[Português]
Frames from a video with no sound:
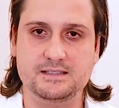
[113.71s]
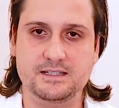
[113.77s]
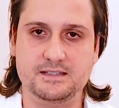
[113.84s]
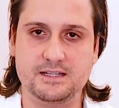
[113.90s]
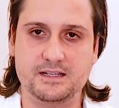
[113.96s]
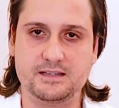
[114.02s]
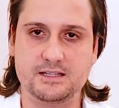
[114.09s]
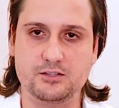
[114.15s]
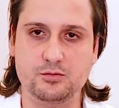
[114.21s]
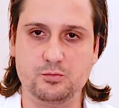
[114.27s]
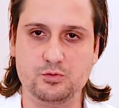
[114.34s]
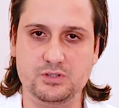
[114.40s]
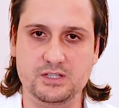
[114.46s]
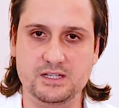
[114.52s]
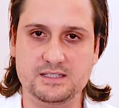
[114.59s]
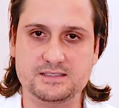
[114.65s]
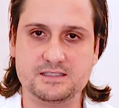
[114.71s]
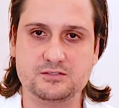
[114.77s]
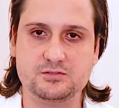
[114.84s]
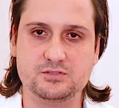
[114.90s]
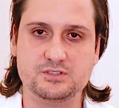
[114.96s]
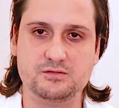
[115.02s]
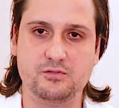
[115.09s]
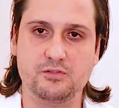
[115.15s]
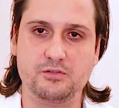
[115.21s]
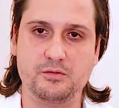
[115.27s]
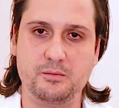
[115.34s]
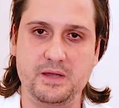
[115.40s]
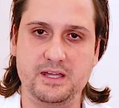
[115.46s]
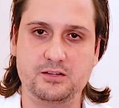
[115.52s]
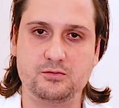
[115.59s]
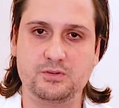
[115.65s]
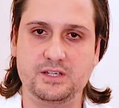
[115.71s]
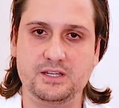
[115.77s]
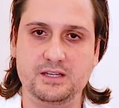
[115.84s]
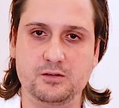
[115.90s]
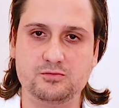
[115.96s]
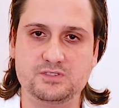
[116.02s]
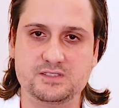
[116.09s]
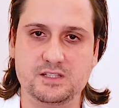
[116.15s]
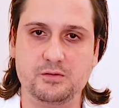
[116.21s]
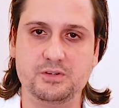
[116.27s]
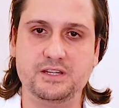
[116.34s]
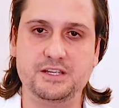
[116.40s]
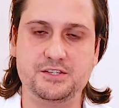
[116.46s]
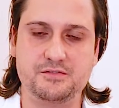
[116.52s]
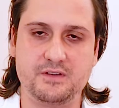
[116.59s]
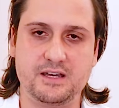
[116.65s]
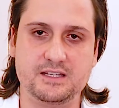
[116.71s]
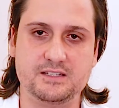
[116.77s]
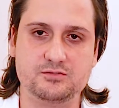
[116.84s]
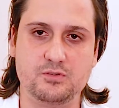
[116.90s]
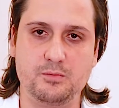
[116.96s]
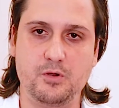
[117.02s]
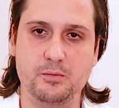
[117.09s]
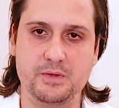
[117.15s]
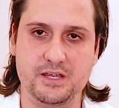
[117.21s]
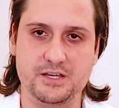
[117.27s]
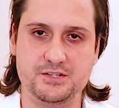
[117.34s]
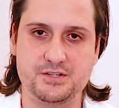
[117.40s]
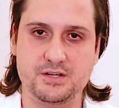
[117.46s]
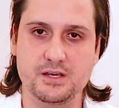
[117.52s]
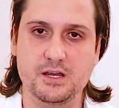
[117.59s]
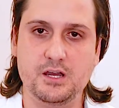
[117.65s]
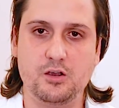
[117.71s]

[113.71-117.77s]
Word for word: detectando mudanças no desenvolvimento que não são identificadas normalmente,